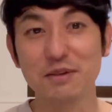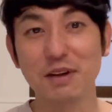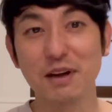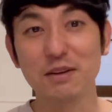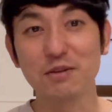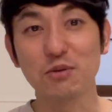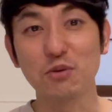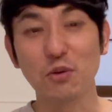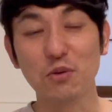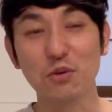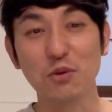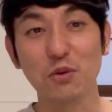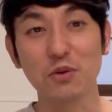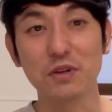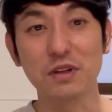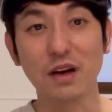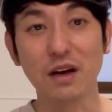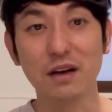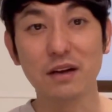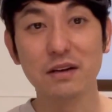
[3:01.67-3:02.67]
なんと驚
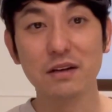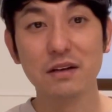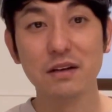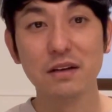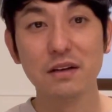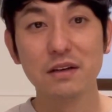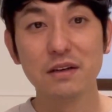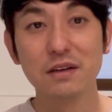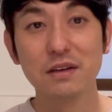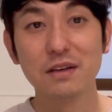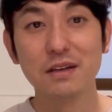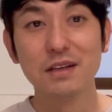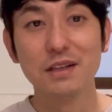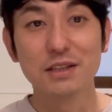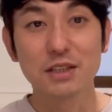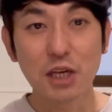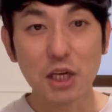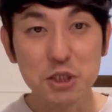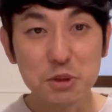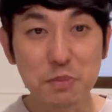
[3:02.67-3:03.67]
いた。
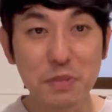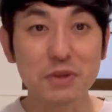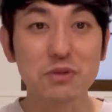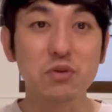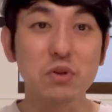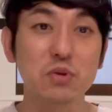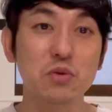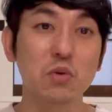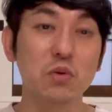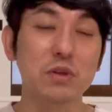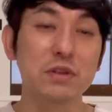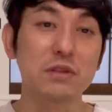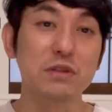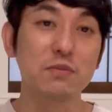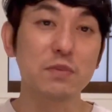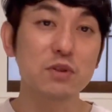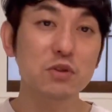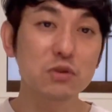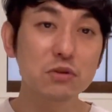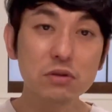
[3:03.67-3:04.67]
サスペンスはそうなんで
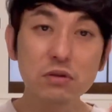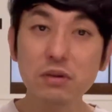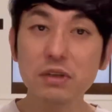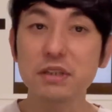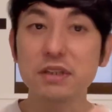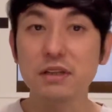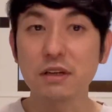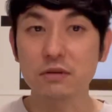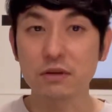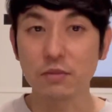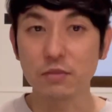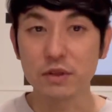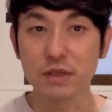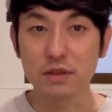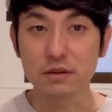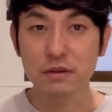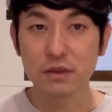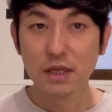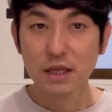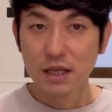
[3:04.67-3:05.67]
す。別に推理しなくてもいいん
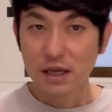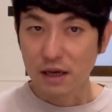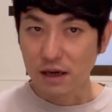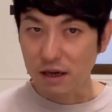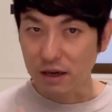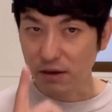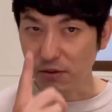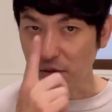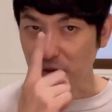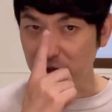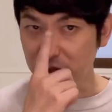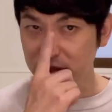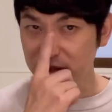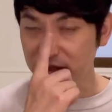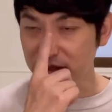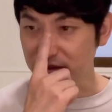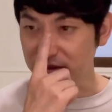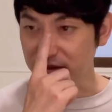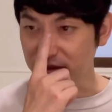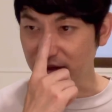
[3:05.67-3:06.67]
です。あれおかし
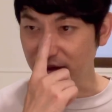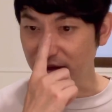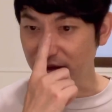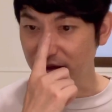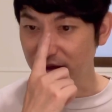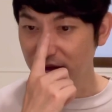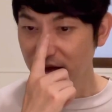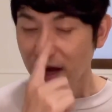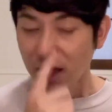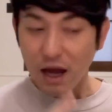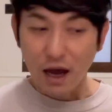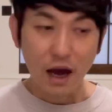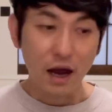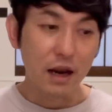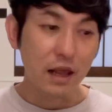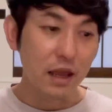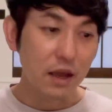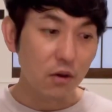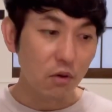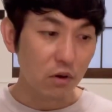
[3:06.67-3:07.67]
いですね。あ
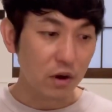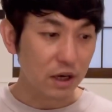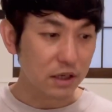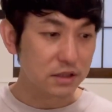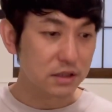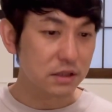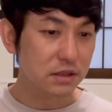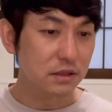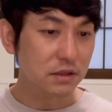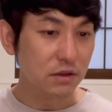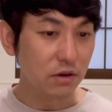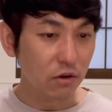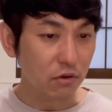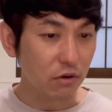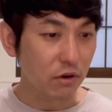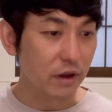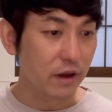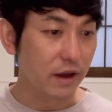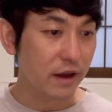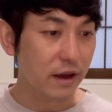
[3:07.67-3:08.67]
れおかしいよ、
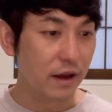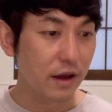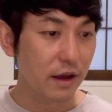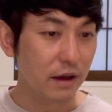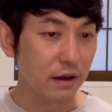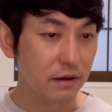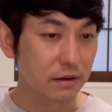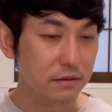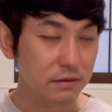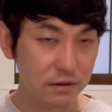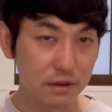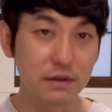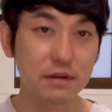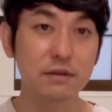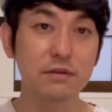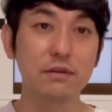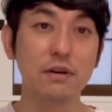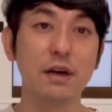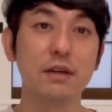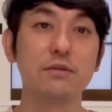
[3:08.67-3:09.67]
これ。ね、
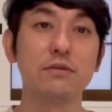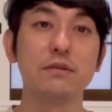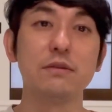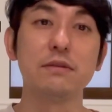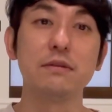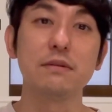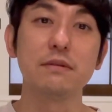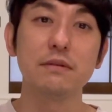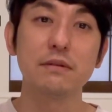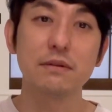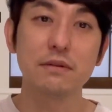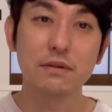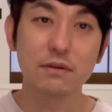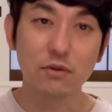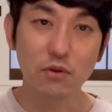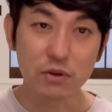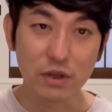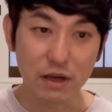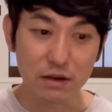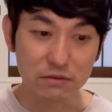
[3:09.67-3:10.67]
あの、
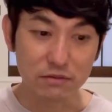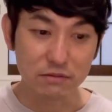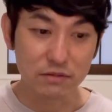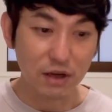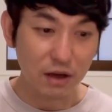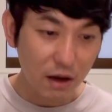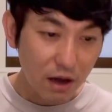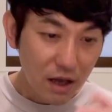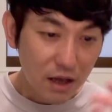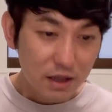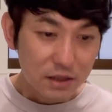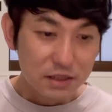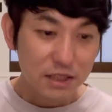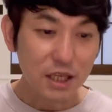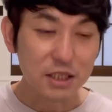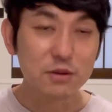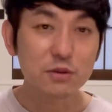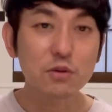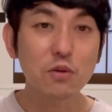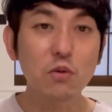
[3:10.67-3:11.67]
コナン君。だから、
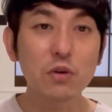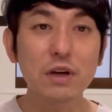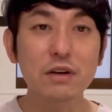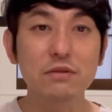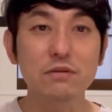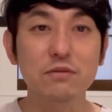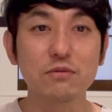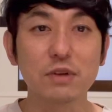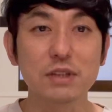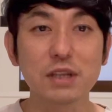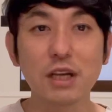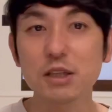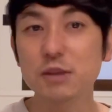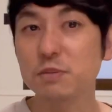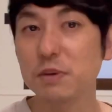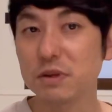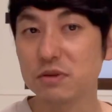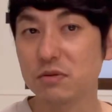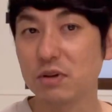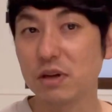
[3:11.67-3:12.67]
サス、コナン君は
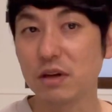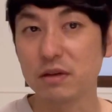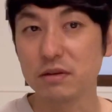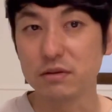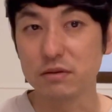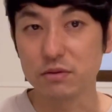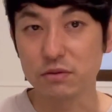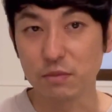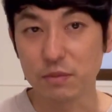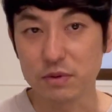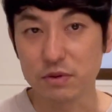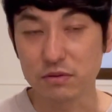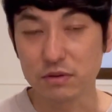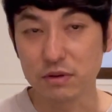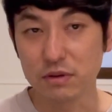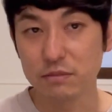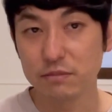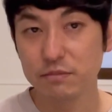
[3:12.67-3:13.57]
サスペンスじゃないんですよ、別に。